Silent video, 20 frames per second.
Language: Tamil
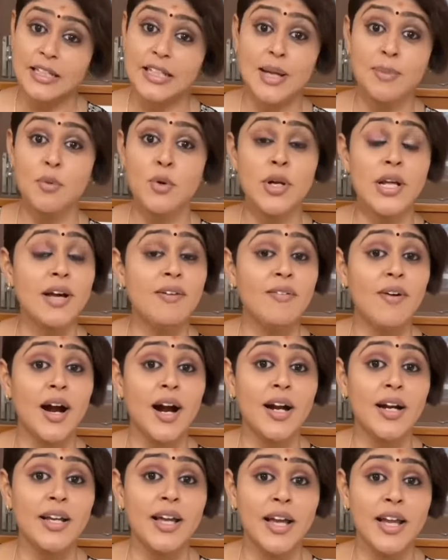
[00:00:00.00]
நம்மளுடைய
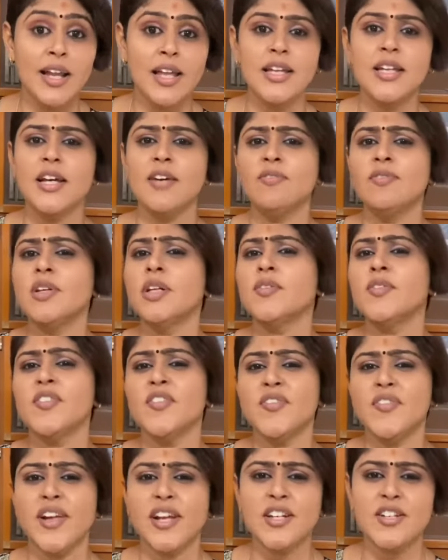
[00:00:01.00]
வாழ்க்கையில எவ்வளவு
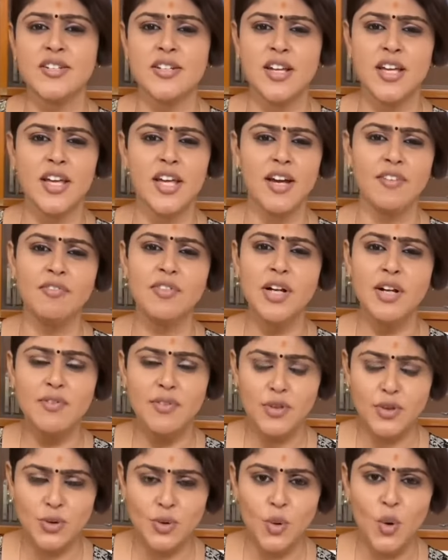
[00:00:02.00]
வெற்றி
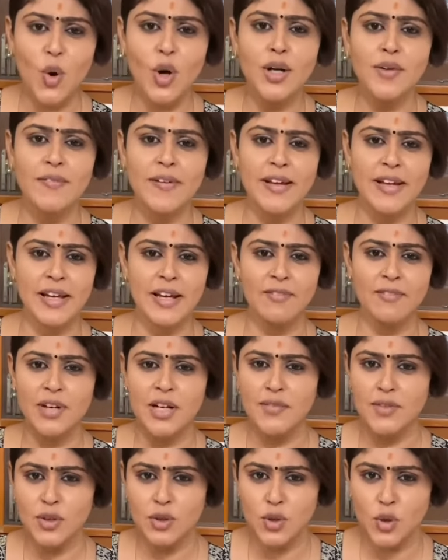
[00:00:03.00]
எவ்வளவு தோல்வி
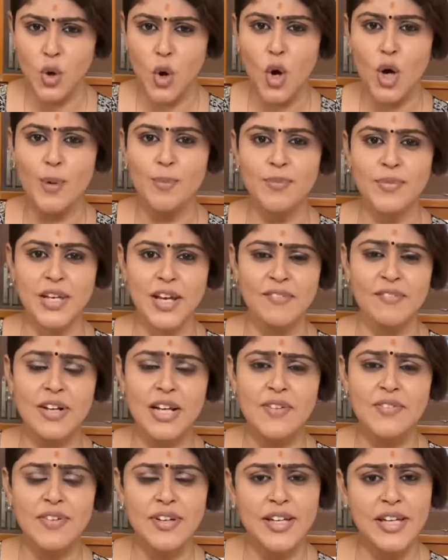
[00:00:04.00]
எவ்வளவு துரோகம்
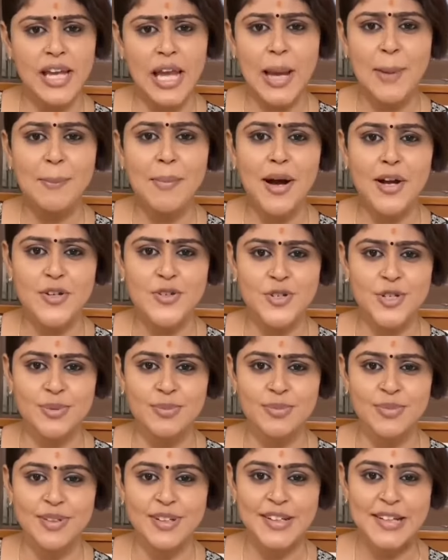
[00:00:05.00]
எவ்வளவு
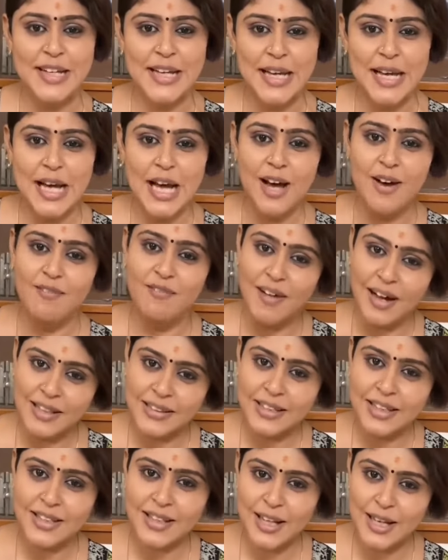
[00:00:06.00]
ஏமாற்றம்
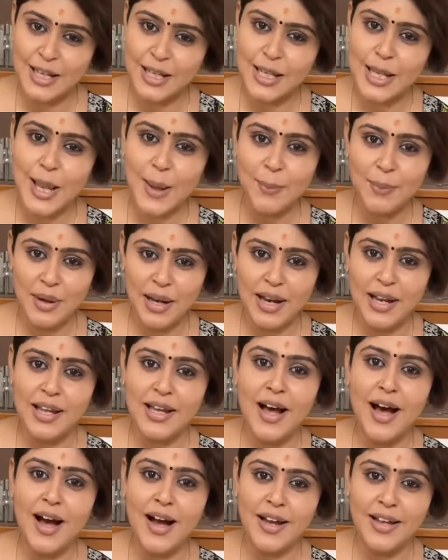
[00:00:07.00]
வந்ததெல்லாம்
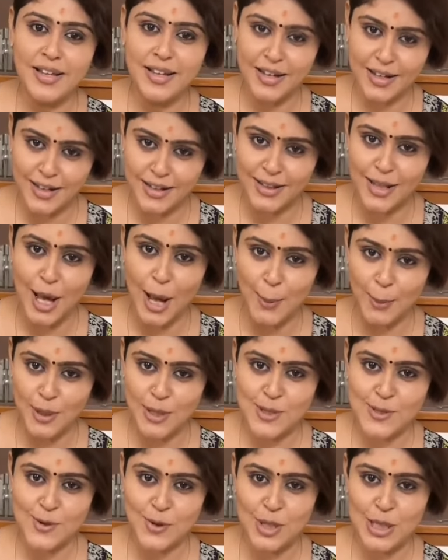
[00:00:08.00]
நிலையாக இருக்குதா
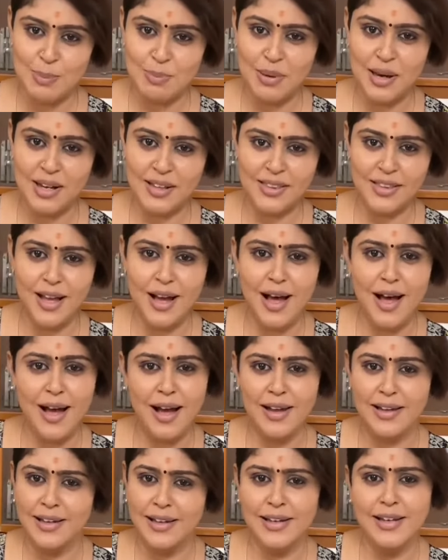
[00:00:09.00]
அப்படின்னு சொல்லி பார்த்தா
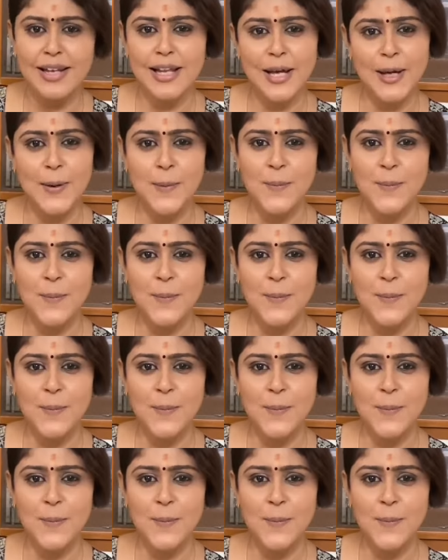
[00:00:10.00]
இல்ல